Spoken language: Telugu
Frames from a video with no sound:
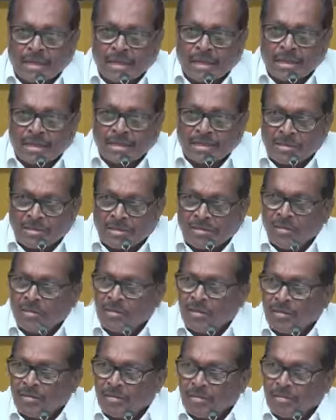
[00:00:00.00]
రాష్ట్రంలో
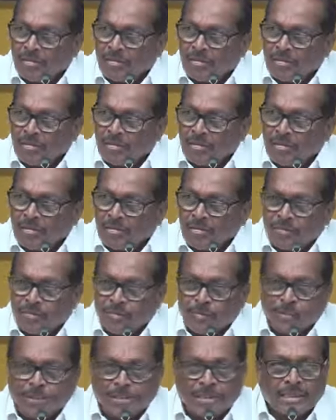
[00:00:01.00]

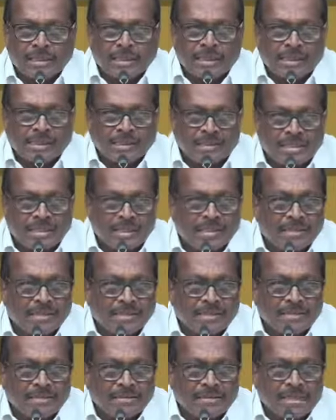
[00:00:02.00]
ఉత్పత్తి అయిన గంజాయి
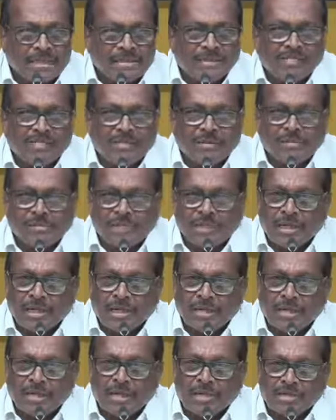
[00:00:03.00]
దేశవ్యాప్తంగా
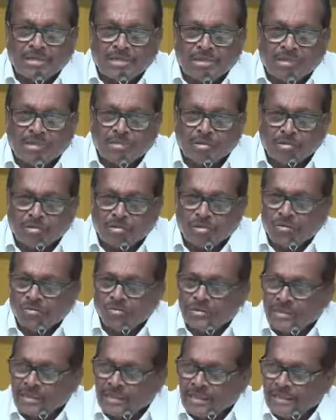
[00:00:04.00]
అన్ని రాష్ట్రాల్లో దొరుకుతూ
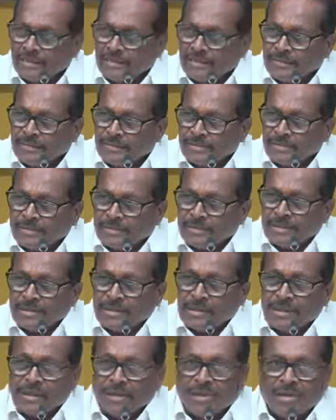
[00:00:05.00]
ఉంటే
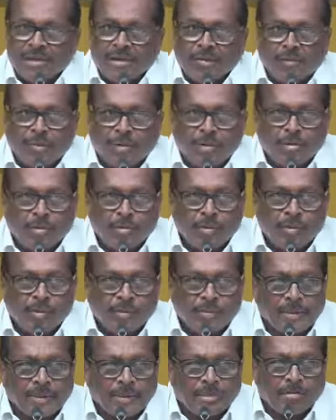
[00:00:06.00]

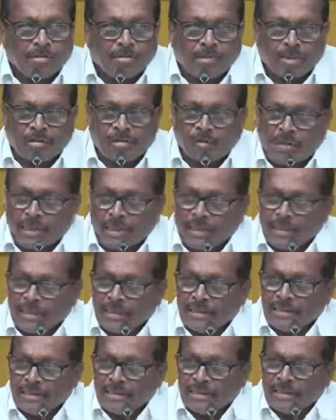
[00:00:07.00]
పట్టుబడిన ప్రతి చోట కూడా
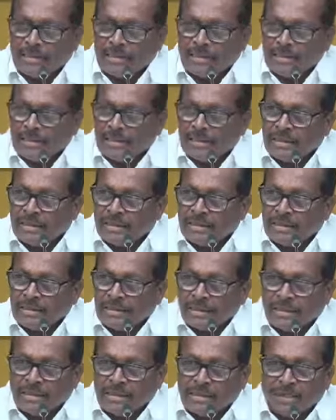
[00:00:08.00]

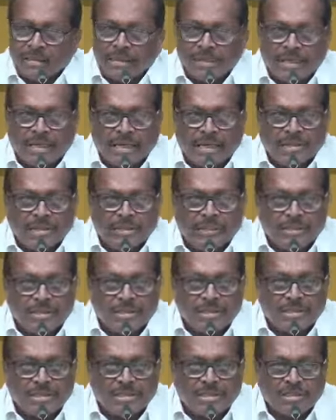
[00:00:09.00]
ఇది
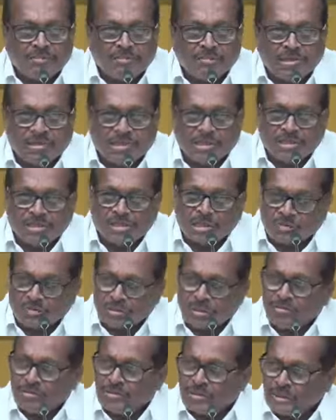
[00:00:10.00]
ఆంధ్రప్రదేశ్ నుంచే వచ్చిందని
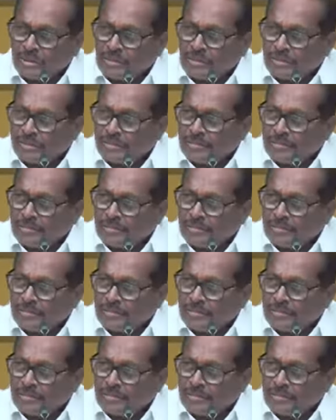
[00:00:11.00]
చెప్తూ ఉంటే